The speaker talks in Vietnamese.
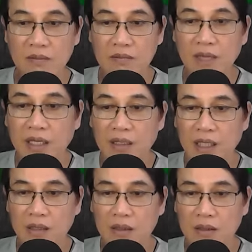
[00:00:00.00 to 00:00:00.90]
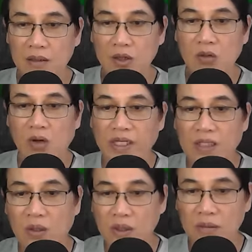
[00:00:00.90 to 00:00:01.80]
Biến đi, cút khỏi nhà
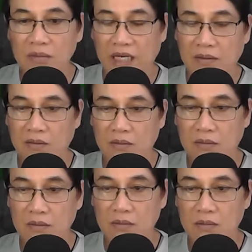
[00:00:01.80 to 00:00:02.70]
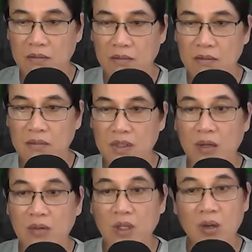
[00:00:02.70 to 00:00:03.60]
tôi, nhanh!
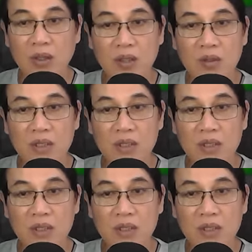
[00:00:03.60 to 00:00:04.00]
Giọng nói của